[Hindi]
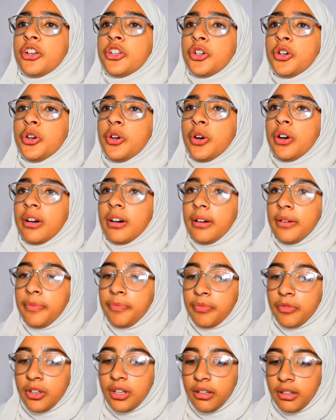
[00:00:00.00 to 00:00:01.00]
जो
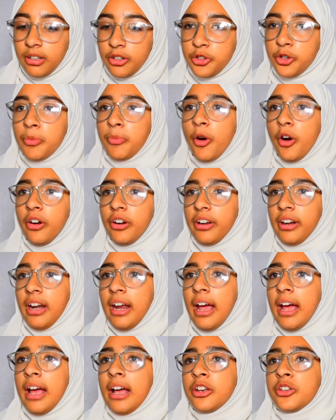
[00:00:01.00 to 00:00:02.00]
जो
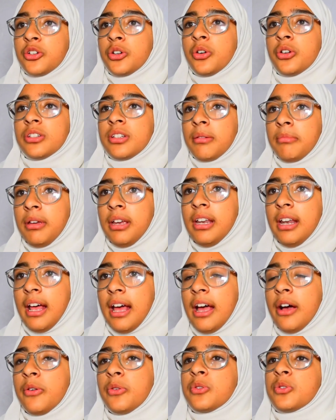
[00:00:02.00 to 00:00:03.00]
बाउंड्री है जो ज़मीन
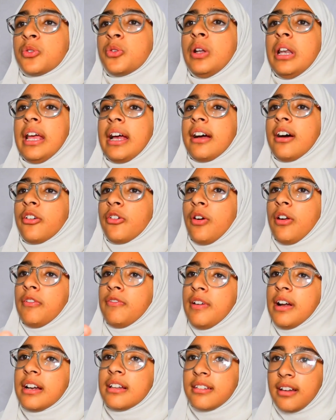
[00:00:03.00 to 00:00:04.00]
है उसको लेकर
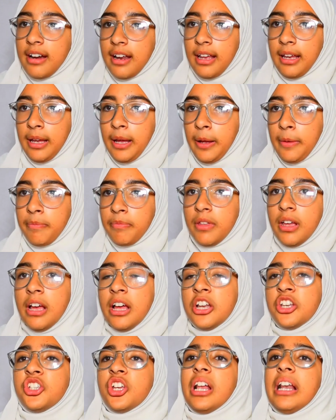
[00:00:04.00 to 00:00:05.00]
कॉन्फ्लिक्ट रहेंगे
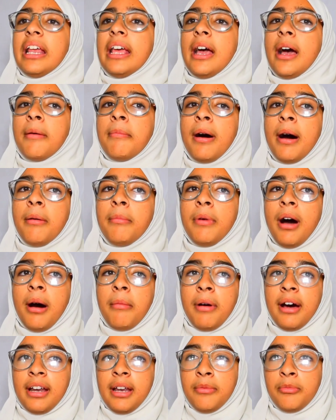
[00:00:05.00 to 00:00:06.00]
चलिए अब हम
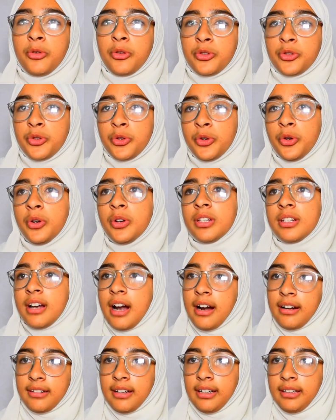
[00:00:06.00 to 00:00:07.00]
हमारे मौजू को
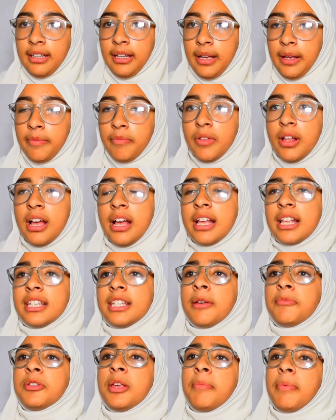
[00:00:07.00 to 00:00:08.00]
स्टार्ट करते हैं
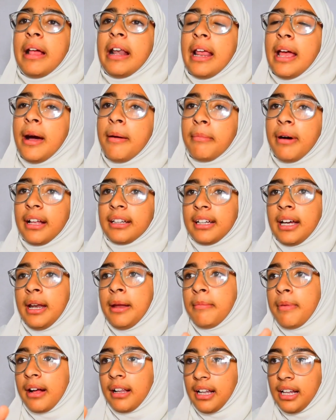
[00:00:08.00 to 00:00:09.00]
सबसे पहले हम बात
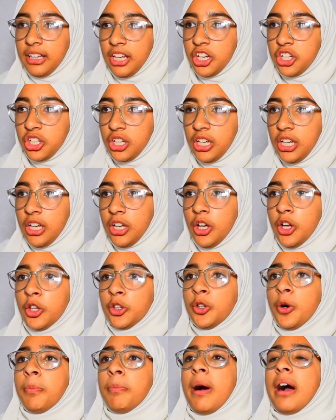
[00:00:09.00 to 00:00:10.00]
करें बांग्लादेश की
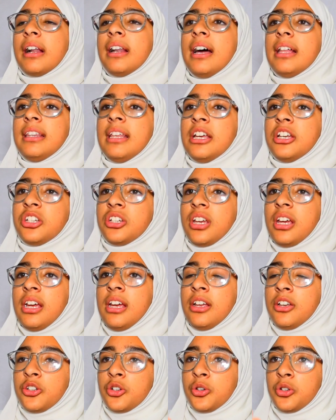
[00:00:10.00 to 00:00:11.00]
तो बांग्लादेश
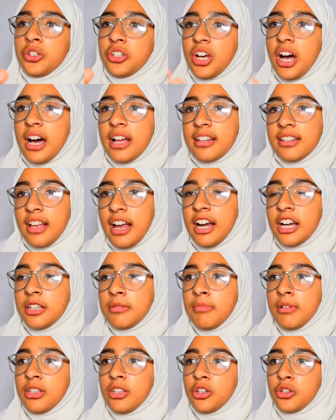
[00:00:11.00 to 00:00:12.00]
के जो चार
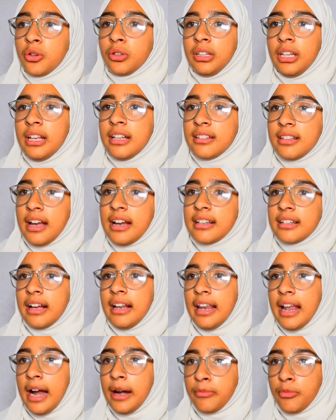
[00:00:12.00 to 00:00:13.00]
साइड्स में से जो तीन साइड्स
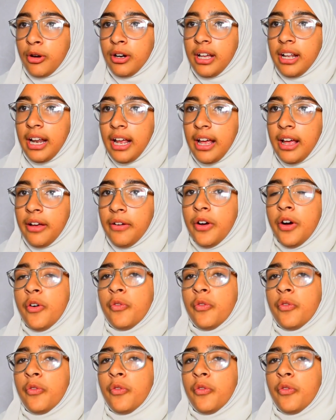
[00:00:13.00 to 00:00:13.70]
का लैंड बॉर्डर है